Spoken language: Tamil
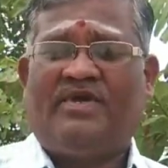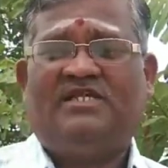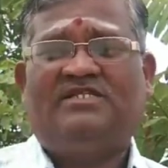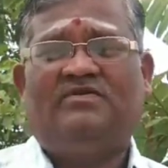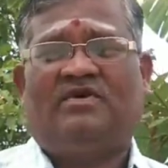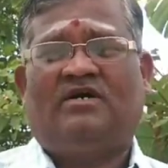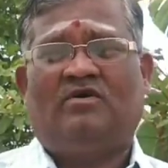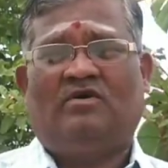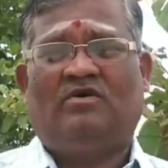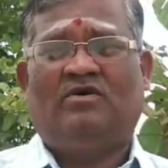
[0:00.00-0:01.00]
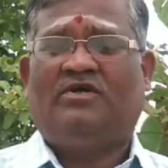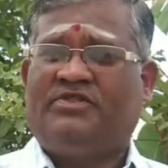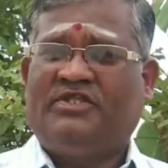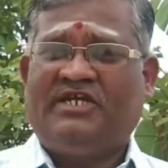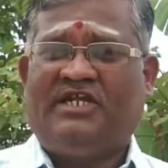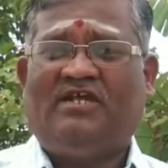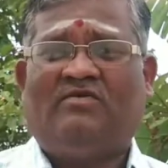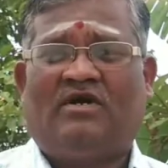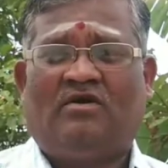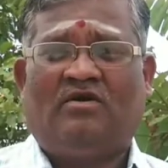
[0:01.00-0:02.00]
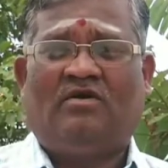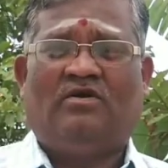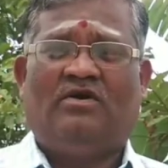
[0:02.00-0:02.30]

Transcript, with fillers: பேசிடுவாங்களோ திட்டிடுவாங்களோ